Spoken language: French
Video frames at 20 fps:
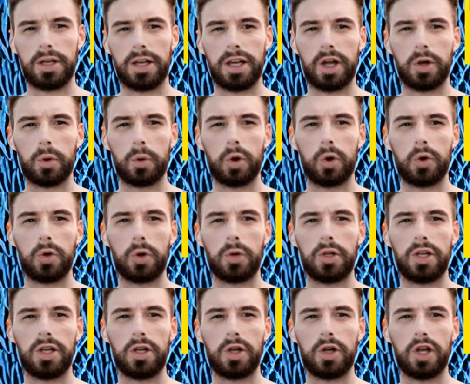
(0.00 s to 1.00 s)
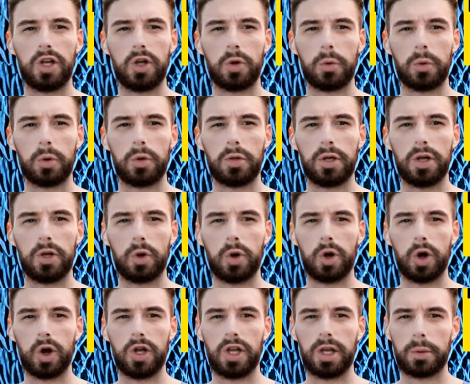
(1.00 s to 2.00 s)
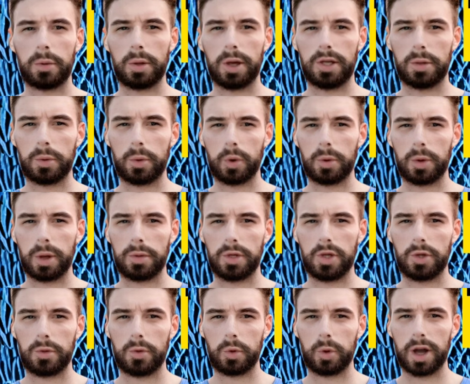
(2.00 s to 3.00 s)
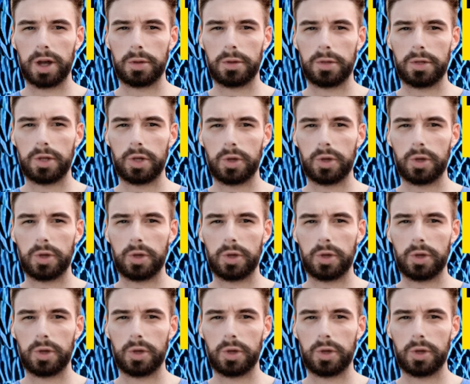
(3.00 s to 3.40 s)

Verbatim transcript: Les douleurs dans cette région peuvent être causées par des problèmes du foie,